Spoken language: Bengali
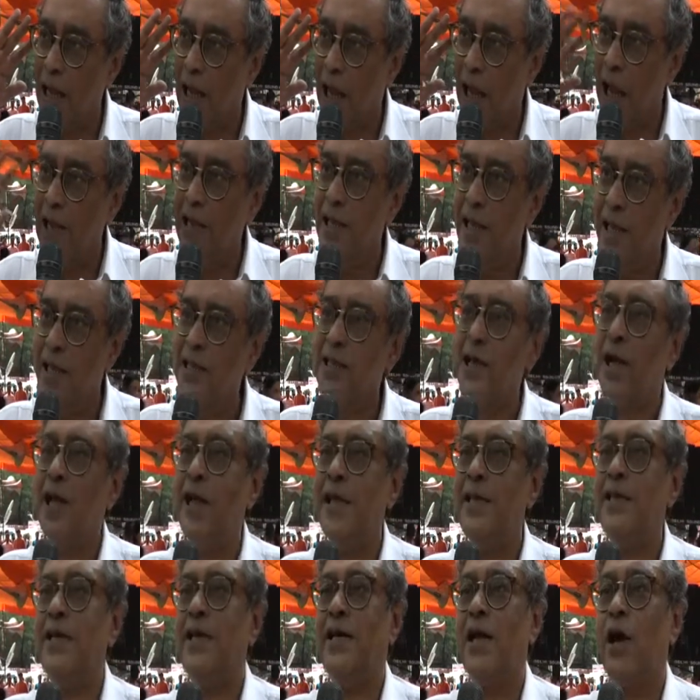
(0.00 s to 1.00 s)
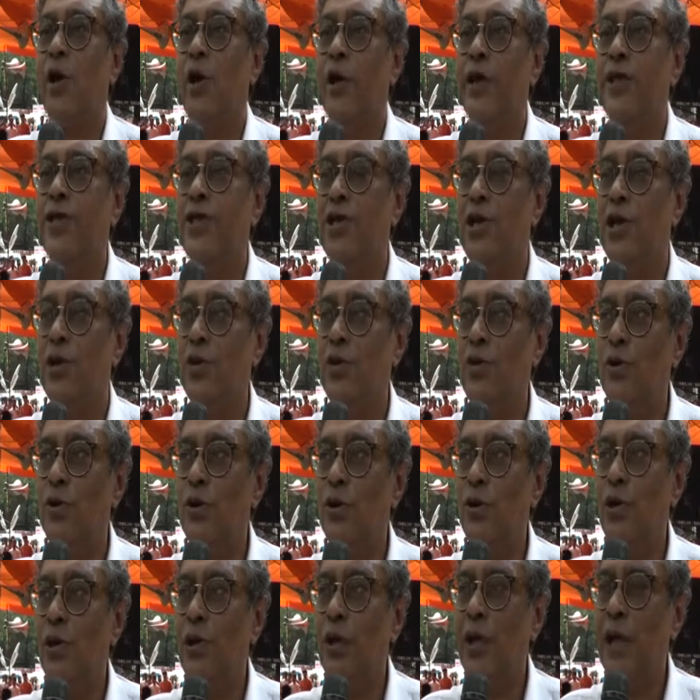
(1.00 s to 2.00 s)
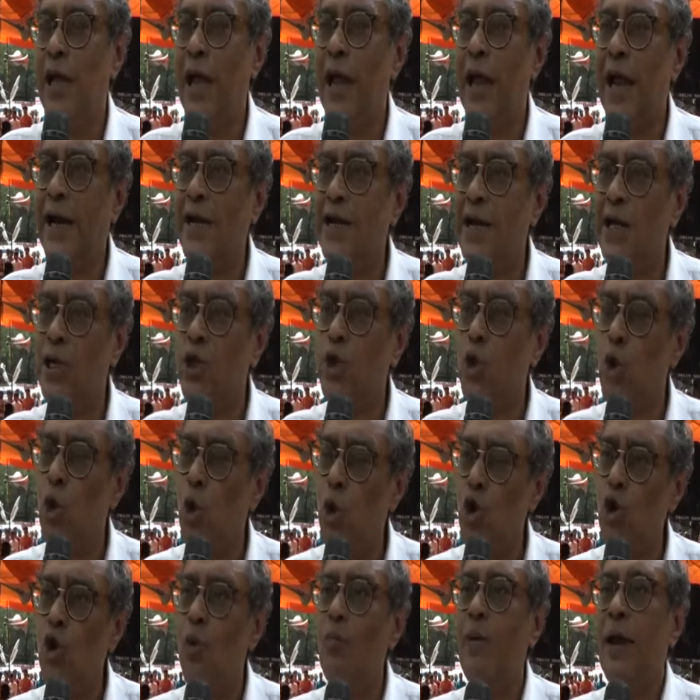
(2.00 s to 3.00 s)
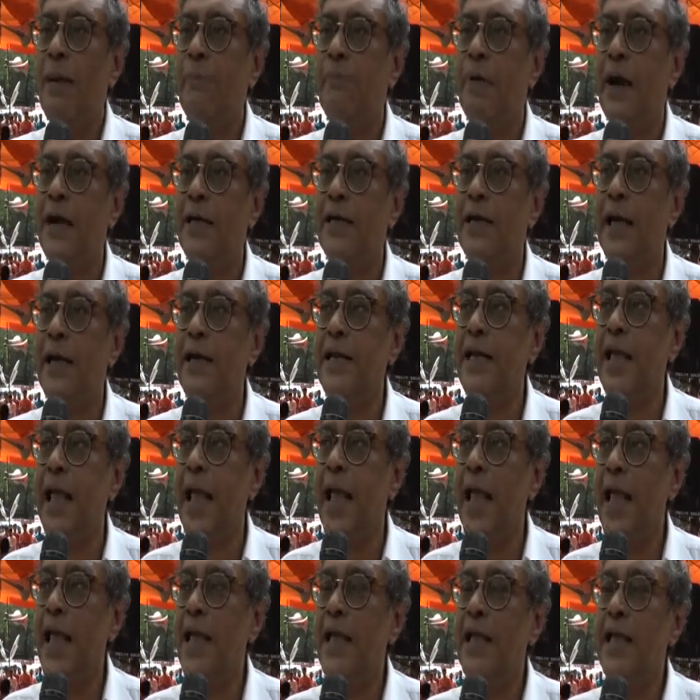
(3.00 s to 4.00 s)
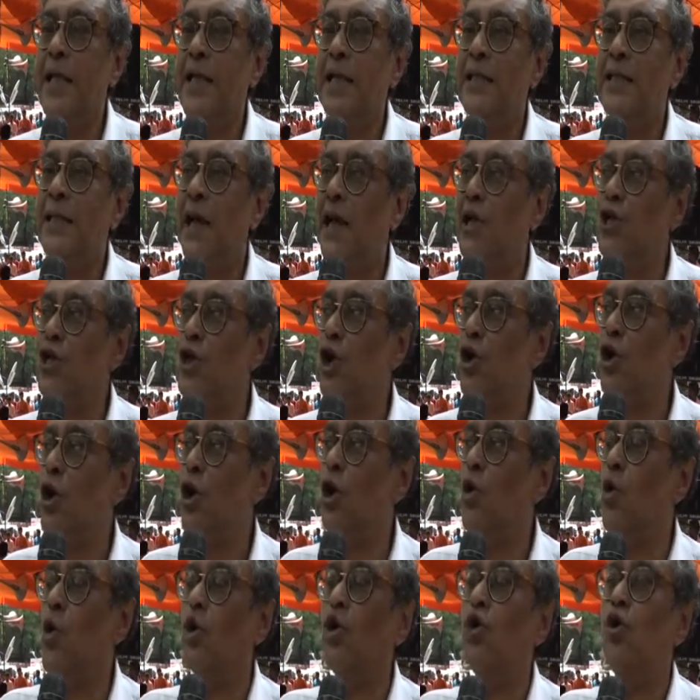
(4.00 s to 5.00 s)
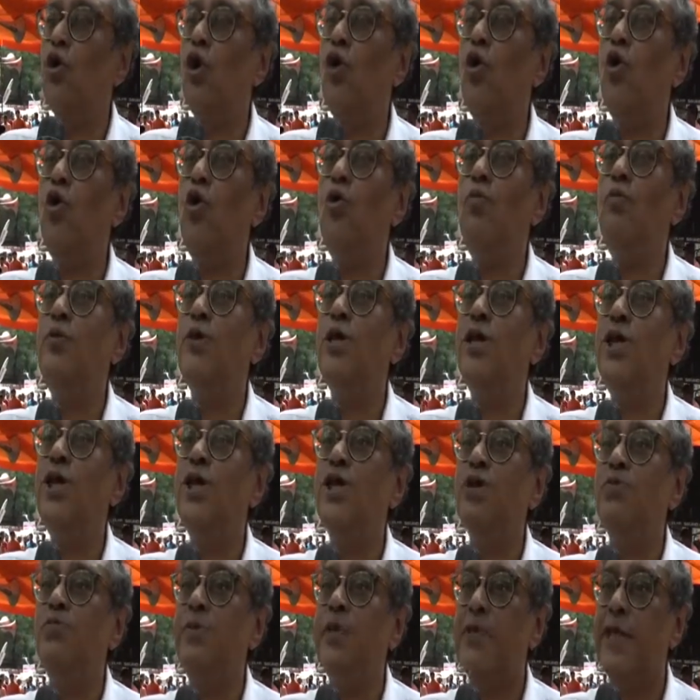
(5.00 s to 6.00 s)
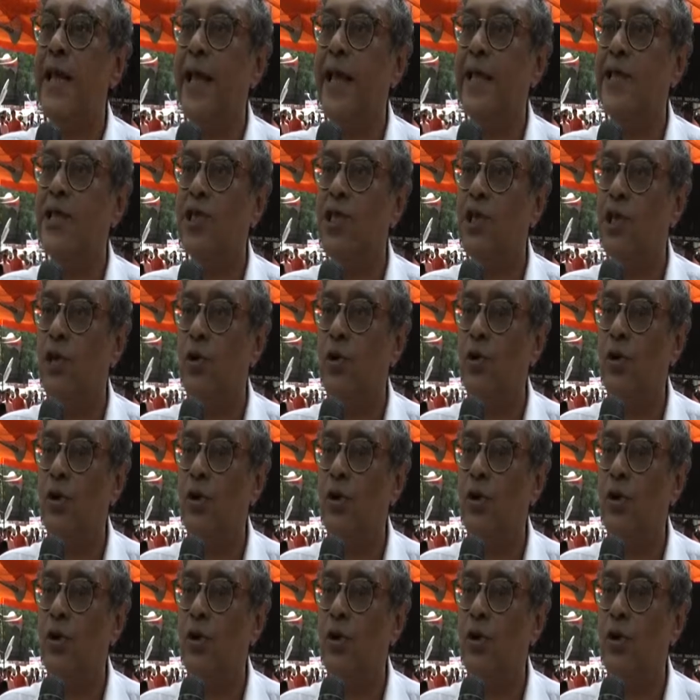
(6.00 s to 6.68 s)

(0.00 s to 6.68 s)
কালিয়াচাকে যেটা হয়েছিল একটা ছোট ব্যাপারটা নিয়ে তার সঙ্গে কত রকম জিনিস মিশে গেছিল